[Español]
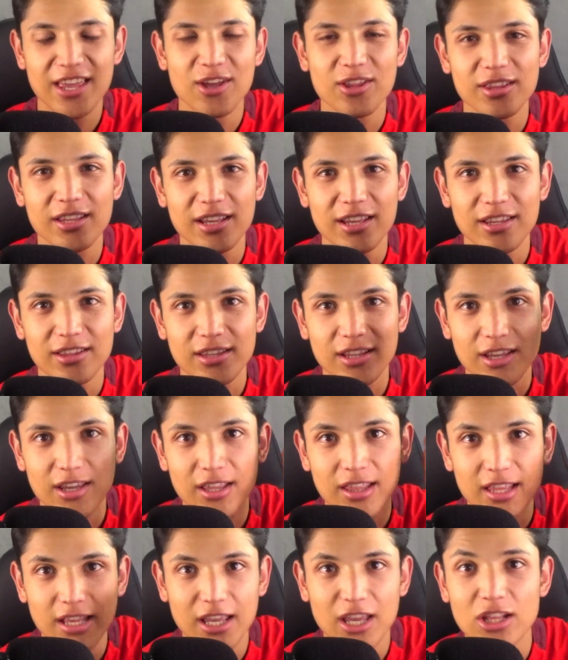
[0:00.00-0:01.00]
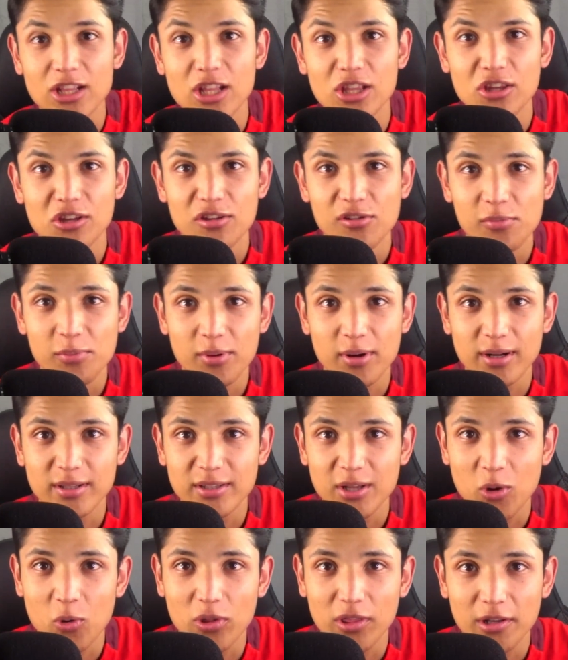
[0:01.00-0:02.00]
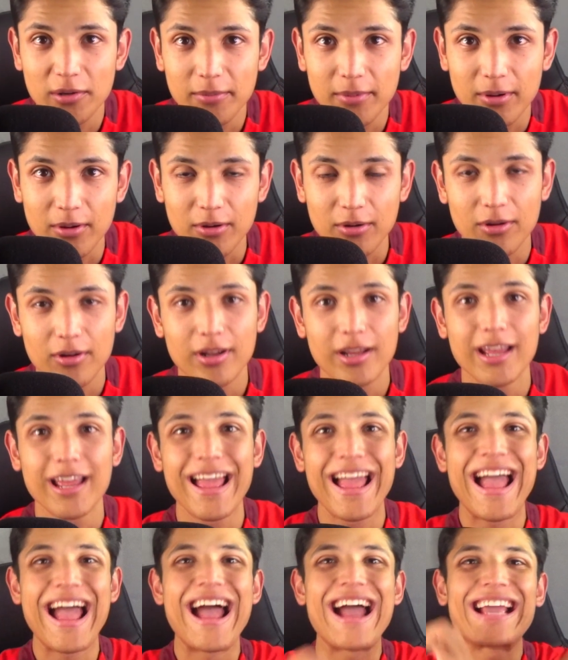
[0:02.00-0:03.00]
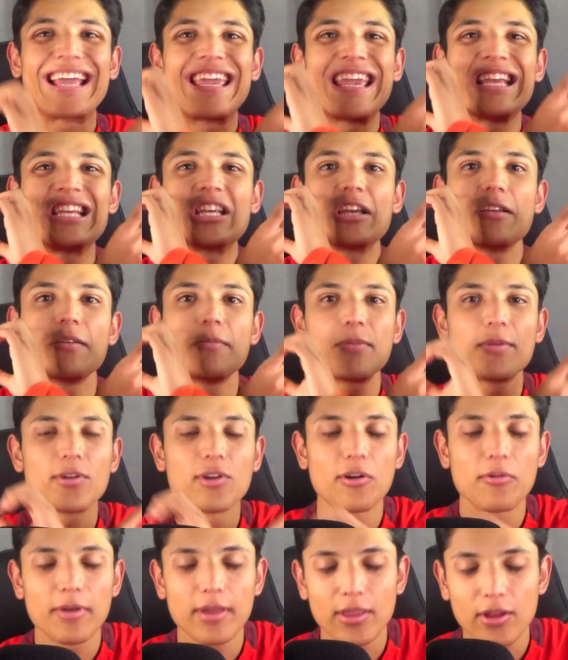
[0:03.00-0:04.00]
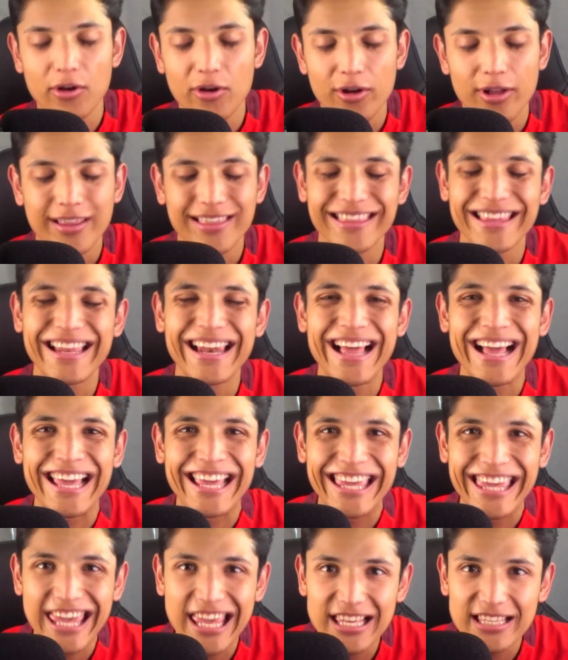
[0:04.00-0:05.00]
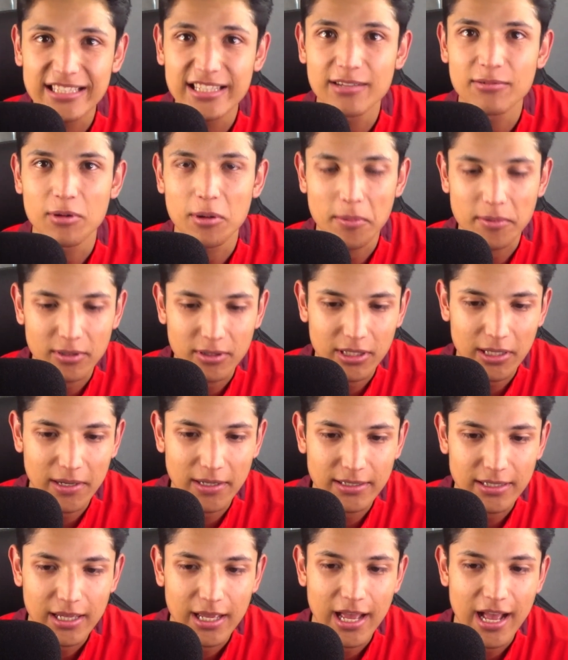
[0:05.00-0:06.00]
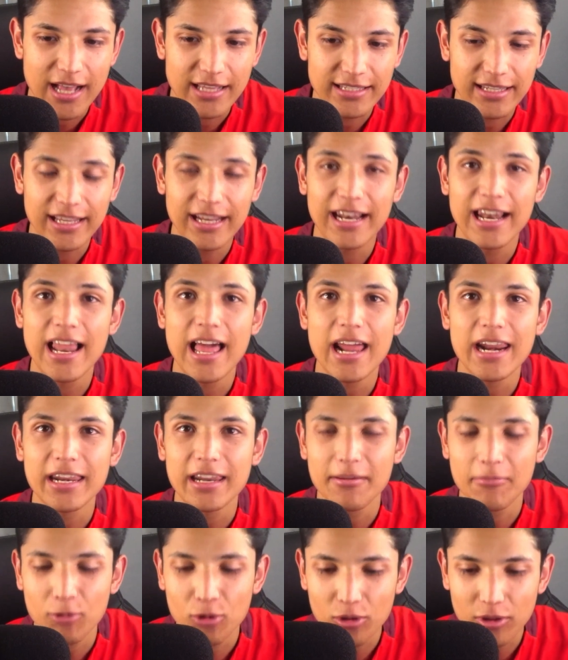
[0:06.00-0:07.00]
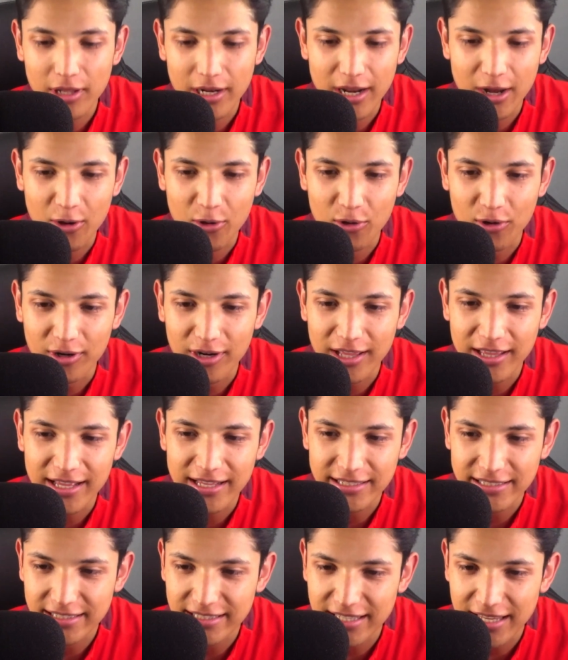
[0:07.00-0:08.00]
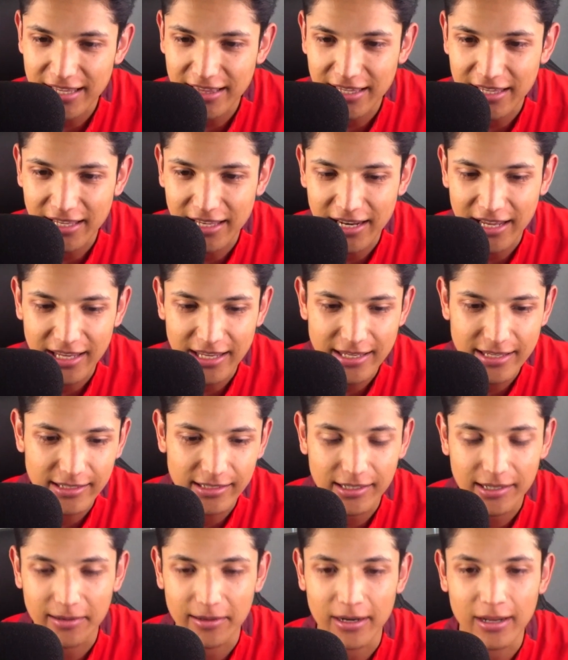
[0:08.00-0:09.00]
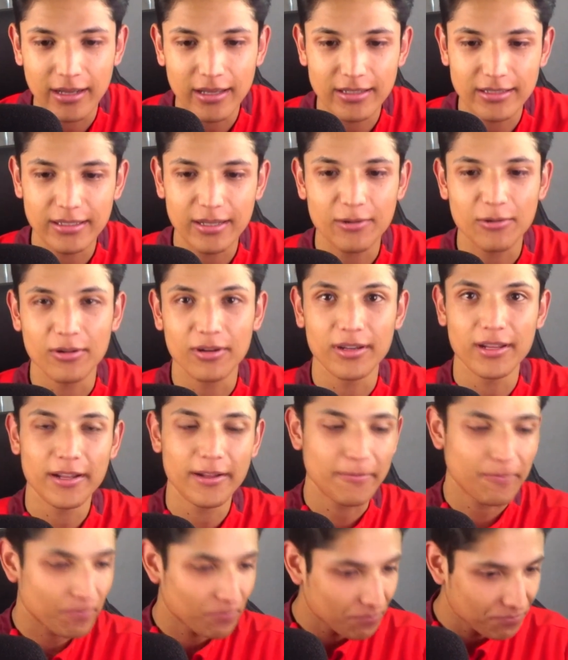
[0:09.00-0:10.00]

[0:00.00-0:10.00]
¿Qué onda, qué onda, qué onda, qué onda todos? Espero que se encuentren mejor. Aquí Chavi por un nuevo video de la Kingsley. Volvemos otra vez a hacer la review de la jornada 7 de la Kingsley. La verdad que esta jornada